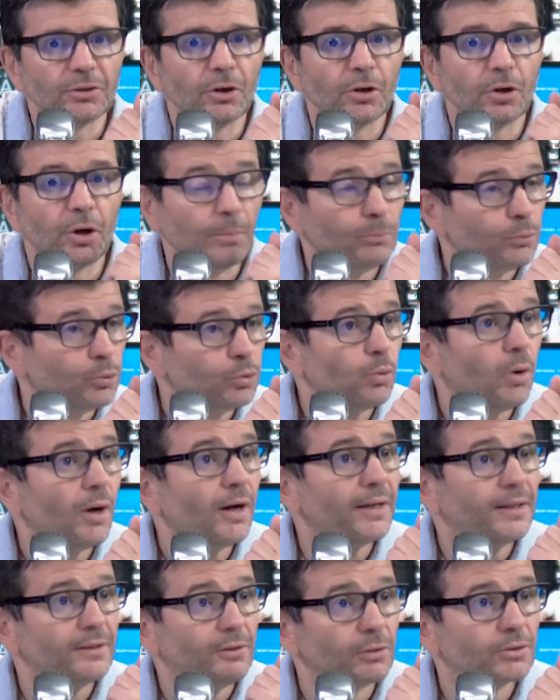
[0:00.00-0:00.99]
comme
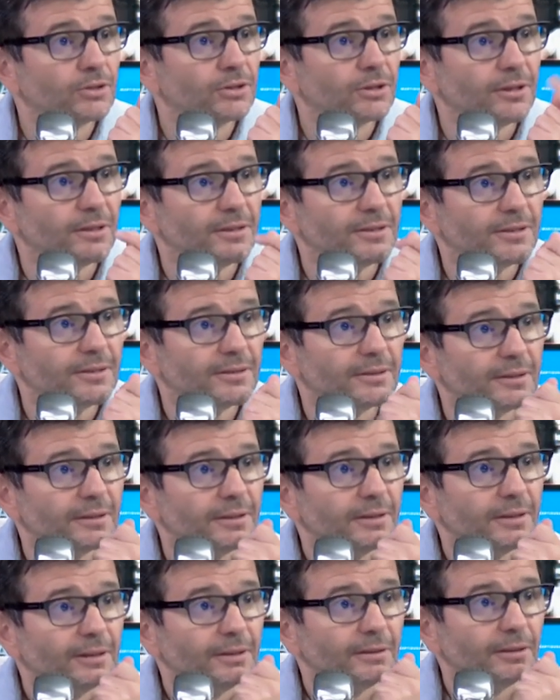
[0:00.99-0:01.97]
toi, est danseuse
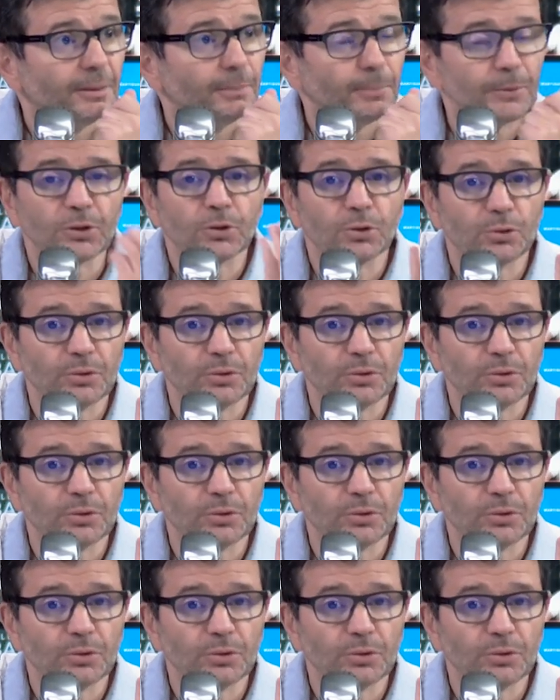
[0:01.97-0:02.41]
hein, parce que tu es